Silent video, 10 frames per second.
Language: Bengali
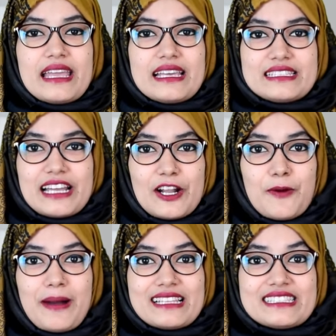
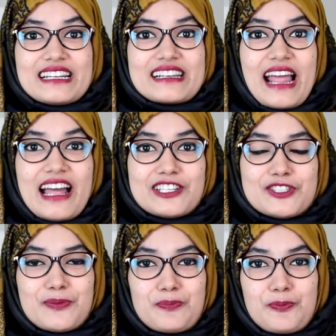এছাড়াও বাচ্চার ঘ্রাণ
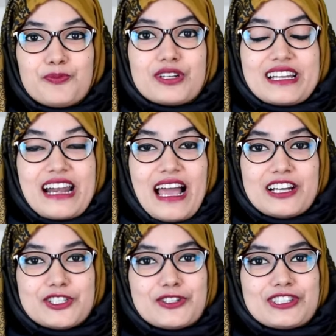
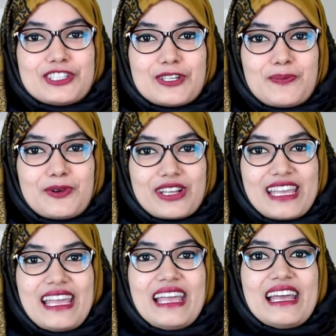ঘ্রাণ শক্তি
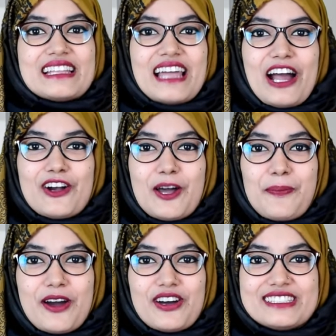সম্পর্কে ধারণা
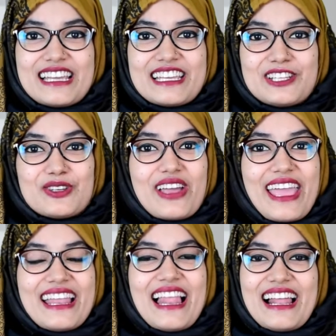পাওয়া যায় কিন্তু
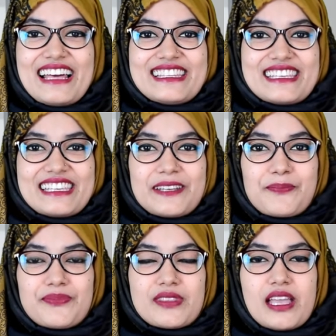এই লালা থেকে
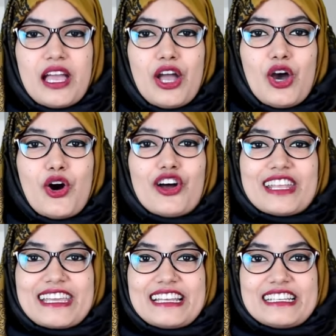
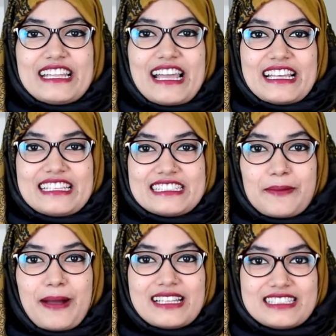অনেক ক্ষেত্রে দেখা যায়
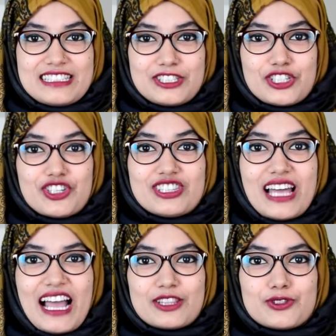যে বাচ্চাদের যখন
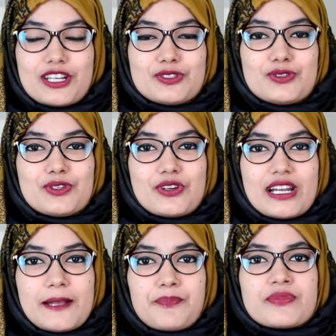দাঁত ওঠা শুরু
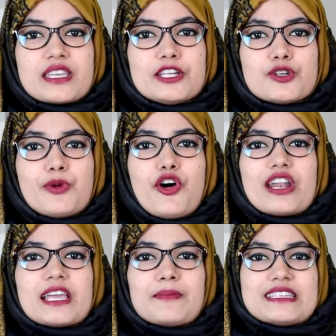করে এই সময়
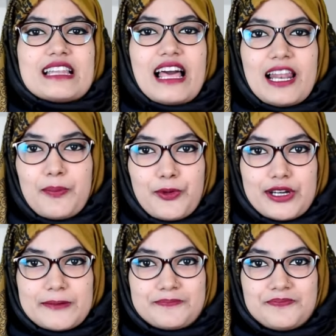অনেক বেশি লালা পড়ে